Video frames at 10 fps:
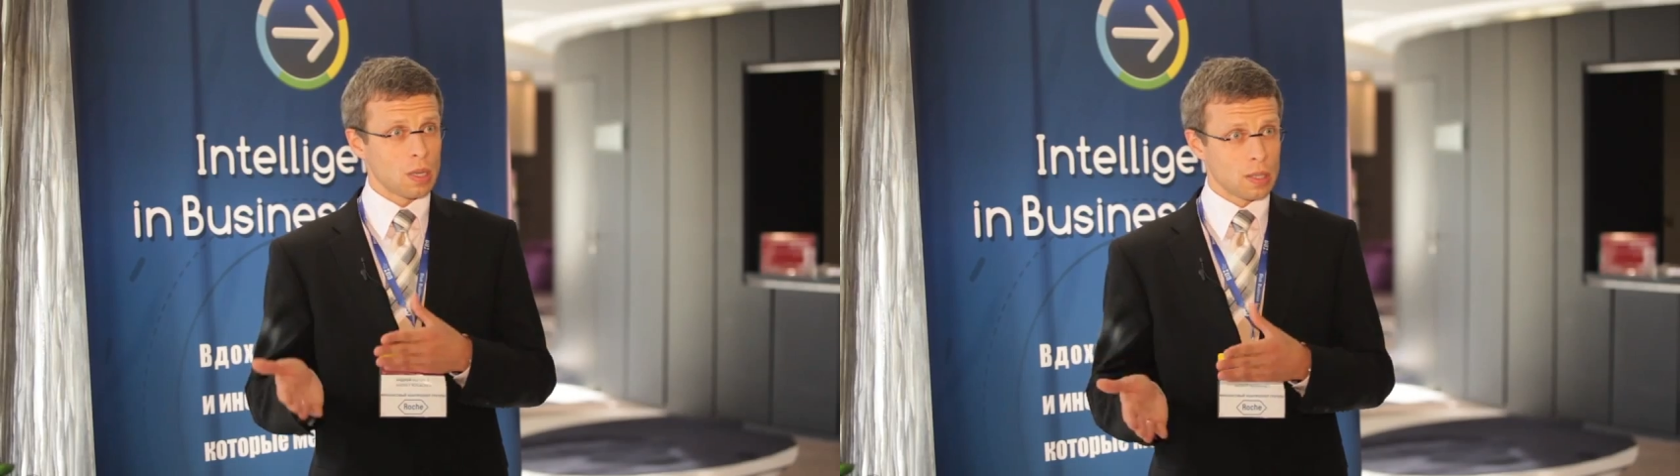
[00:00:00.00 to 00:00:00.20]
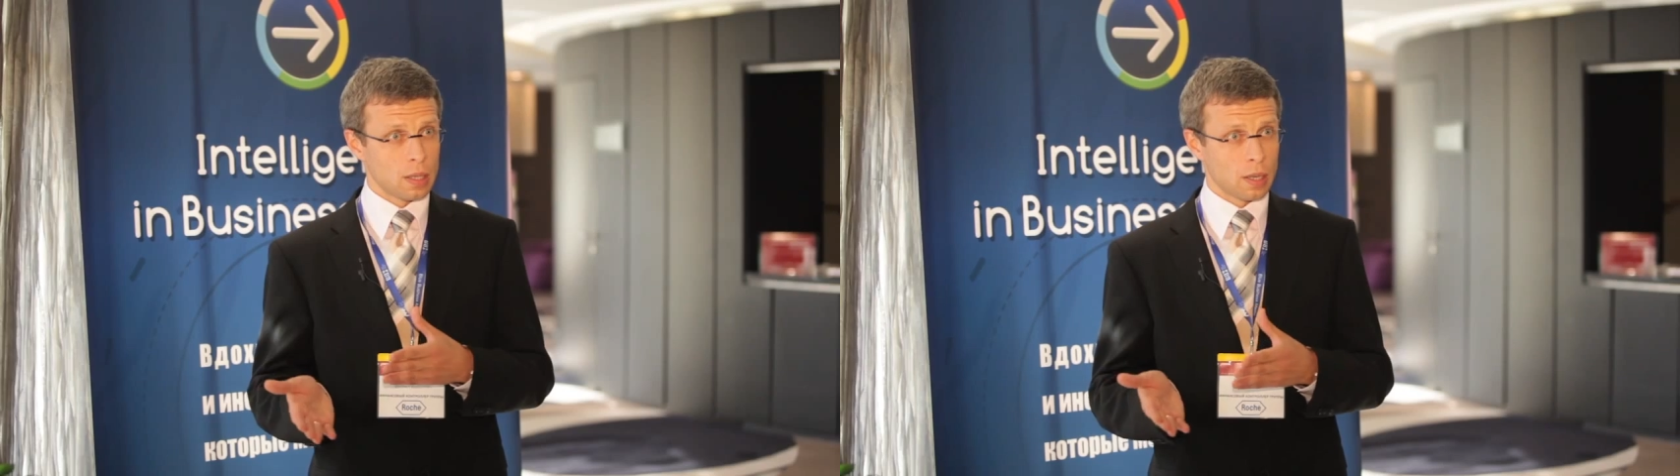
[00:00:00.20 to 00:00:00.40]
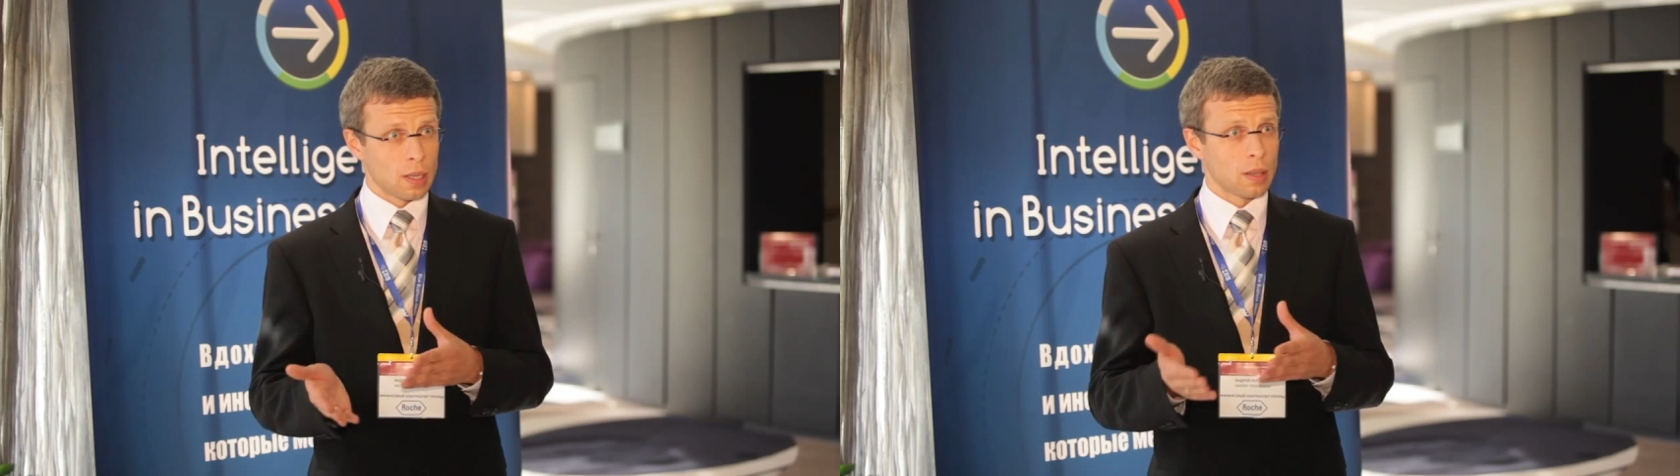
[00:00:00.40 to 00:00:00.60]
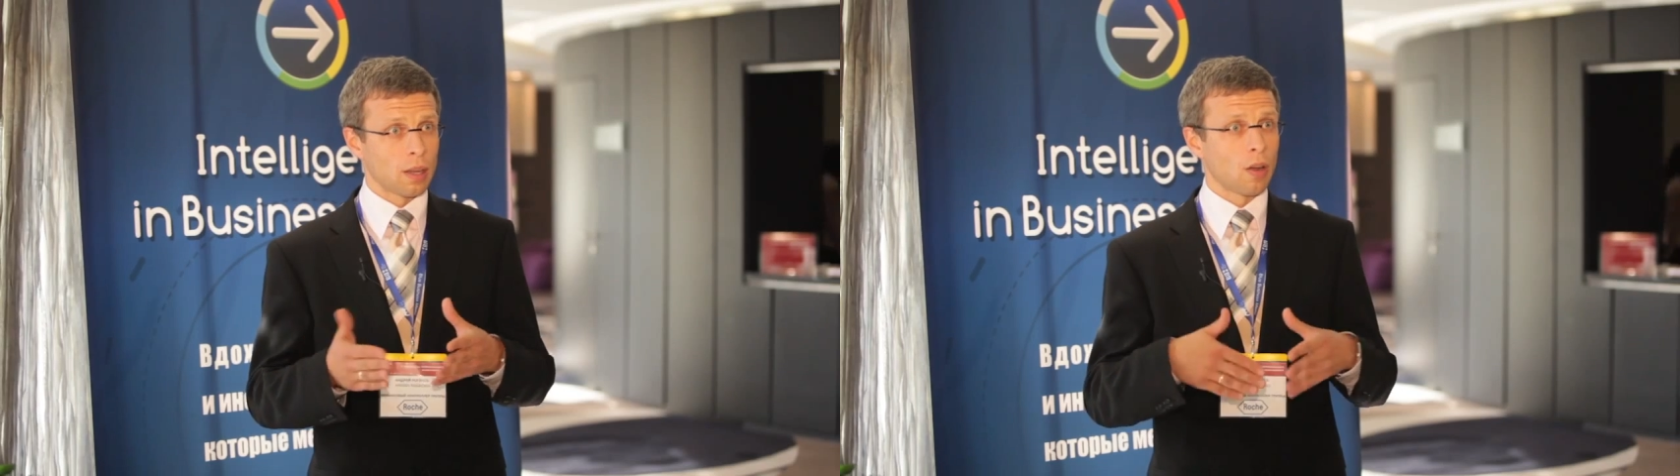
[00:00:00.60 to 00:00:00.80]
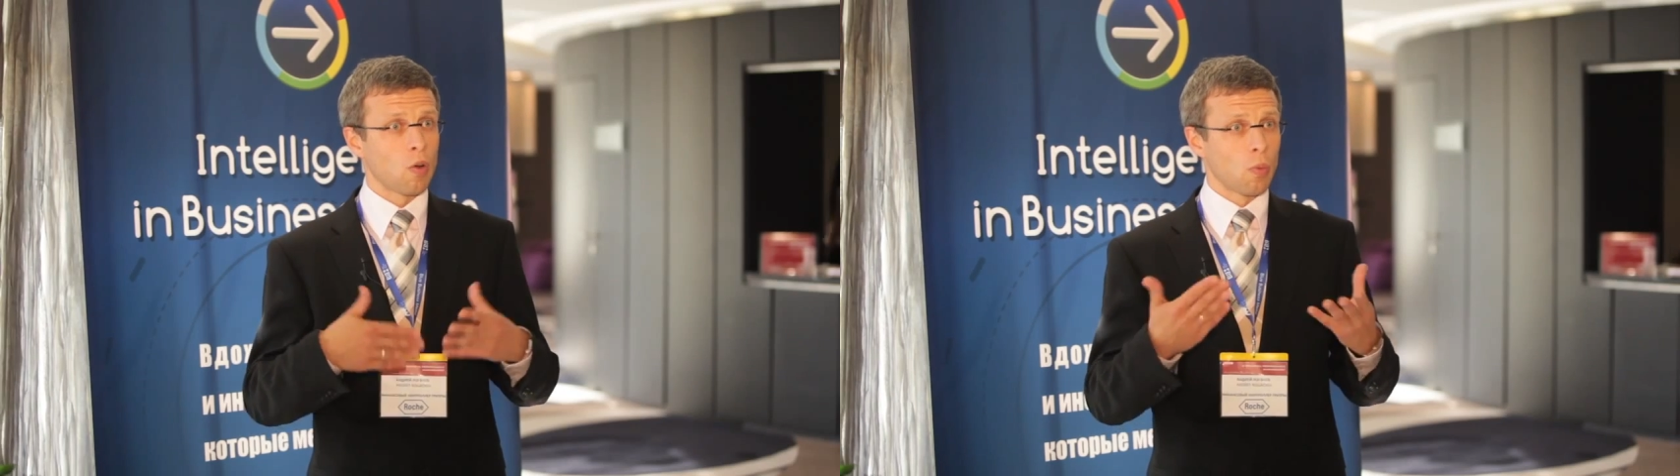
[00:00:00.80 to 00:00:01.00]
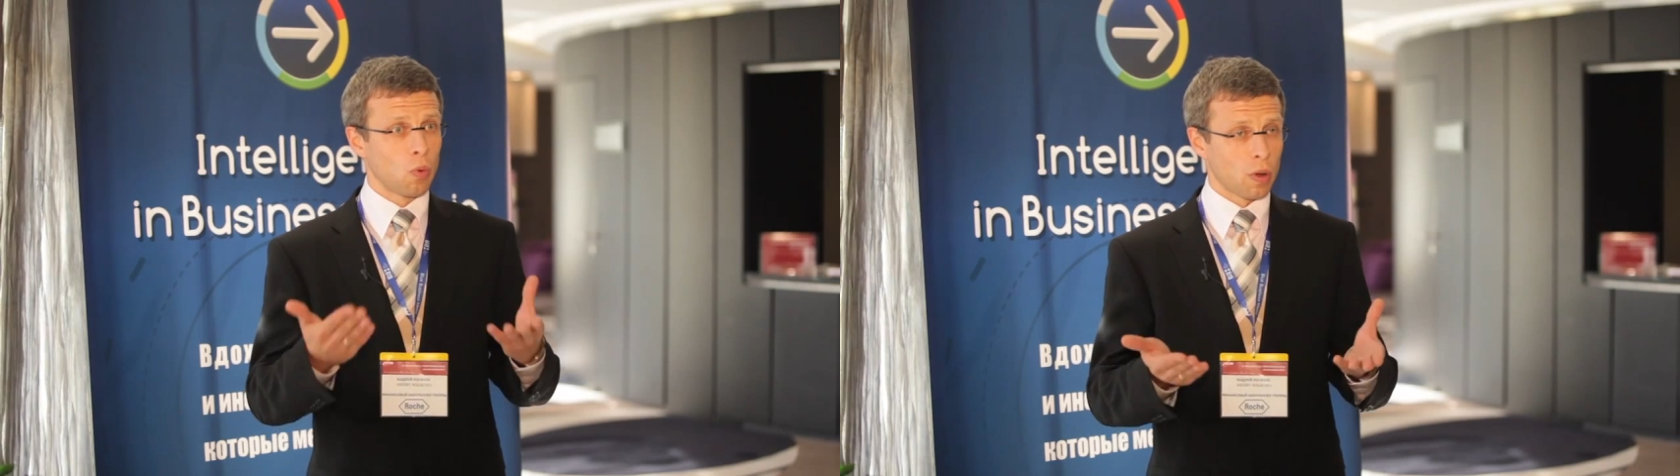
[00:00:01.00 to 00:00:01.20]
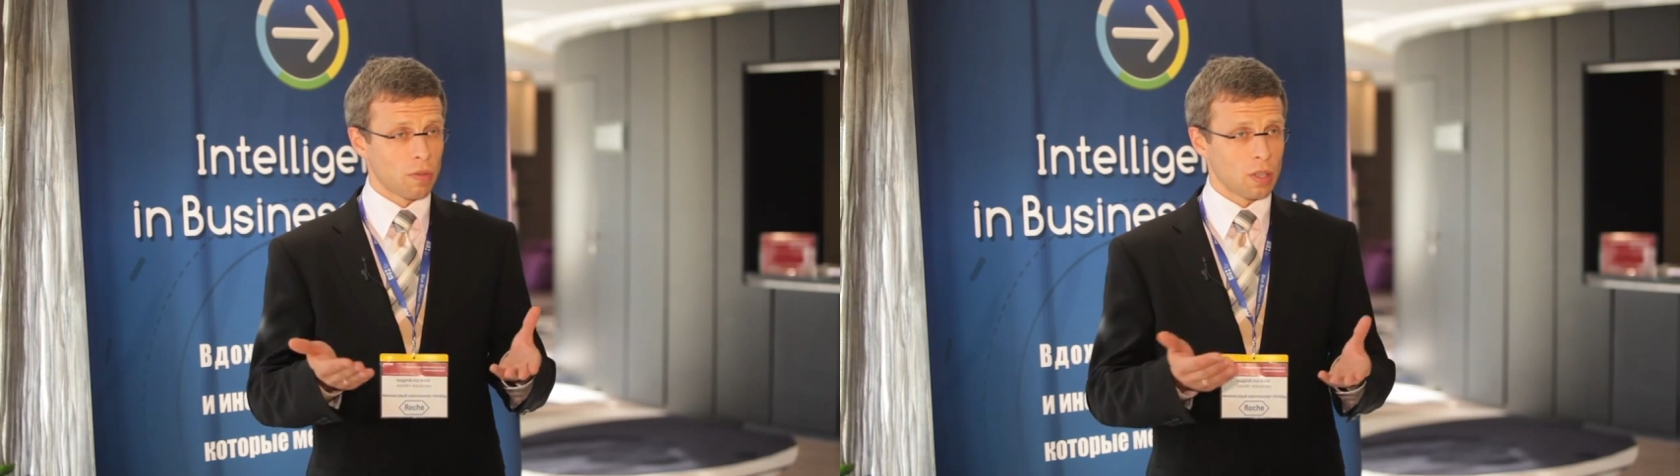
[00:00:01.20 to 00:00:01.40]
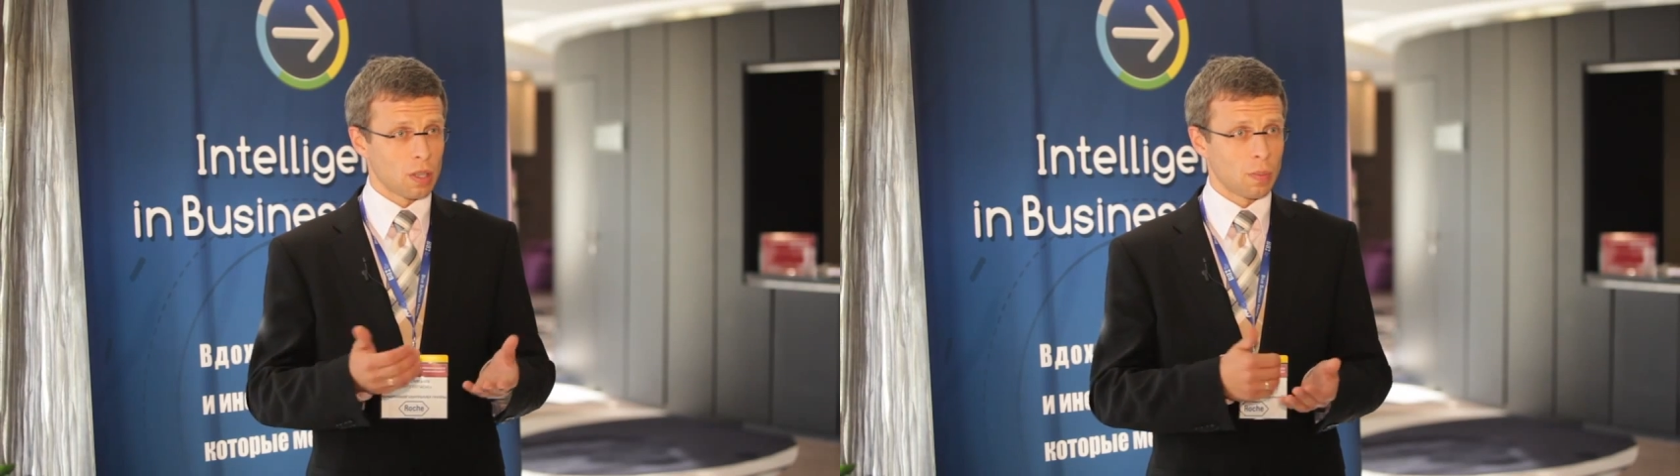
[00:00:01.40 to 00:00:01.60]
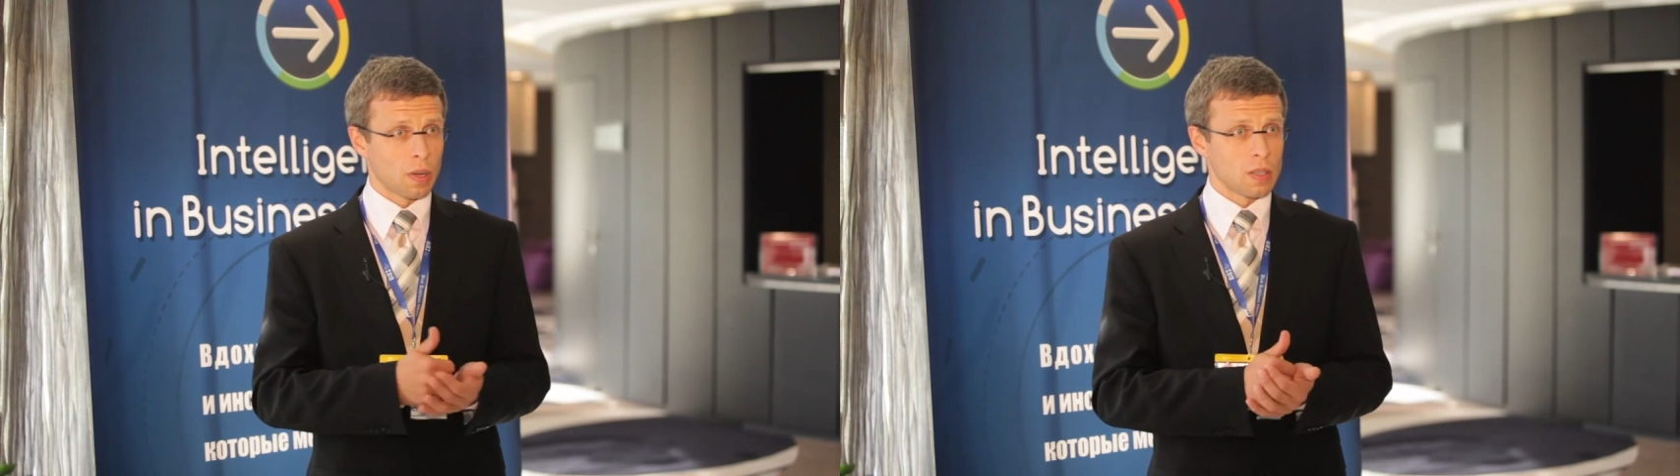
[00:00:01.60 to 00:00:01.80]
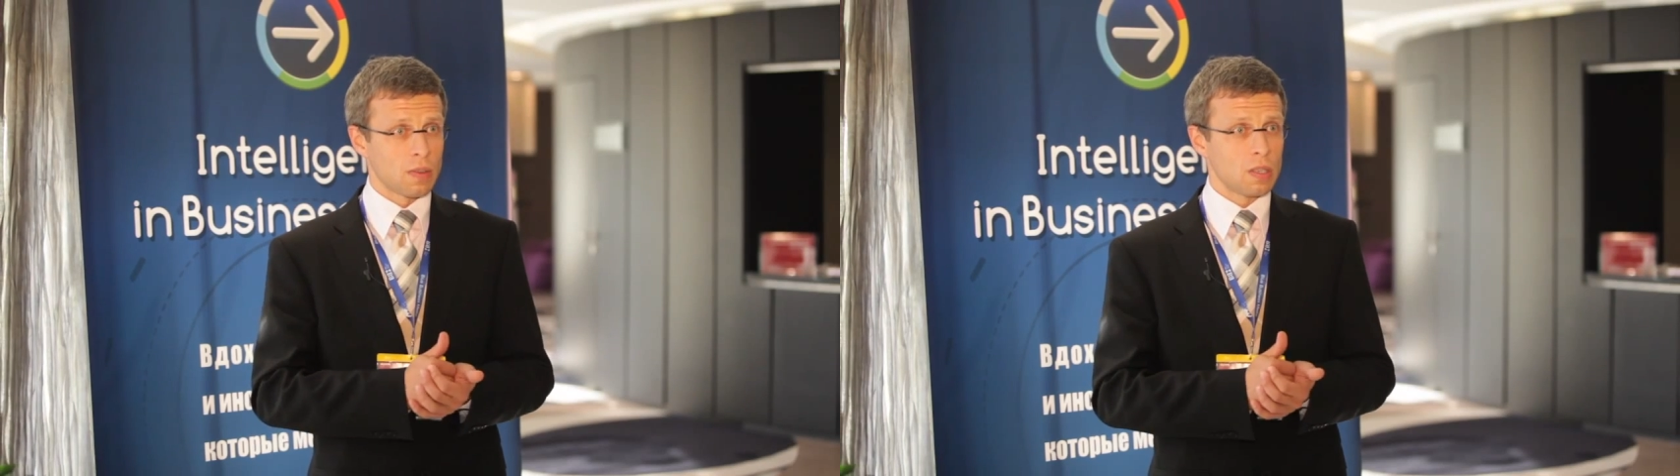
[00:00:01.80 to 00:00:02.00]
затрат, на каком уровне это
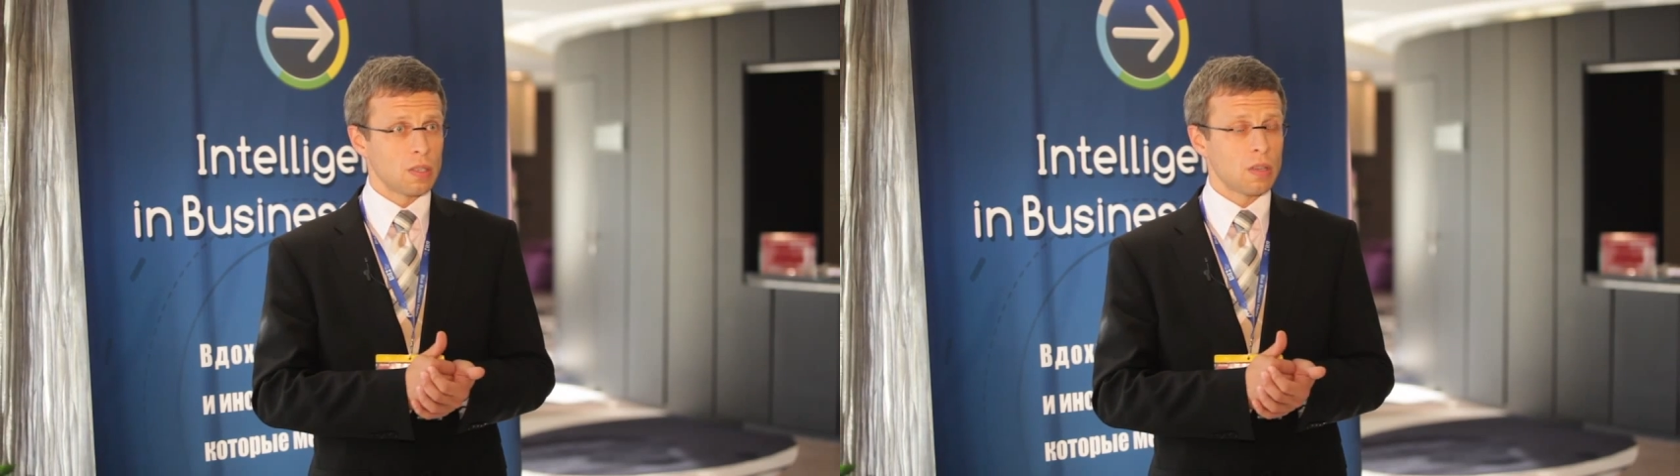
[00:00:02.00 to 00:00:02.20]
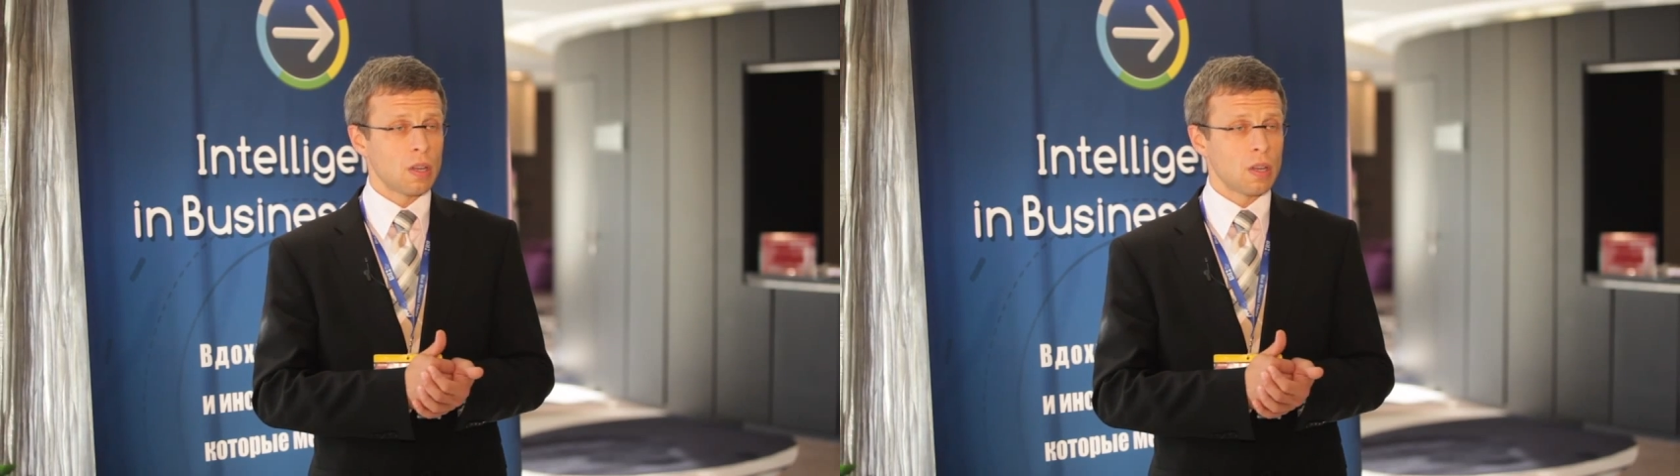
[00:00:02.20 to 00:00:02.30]
производить,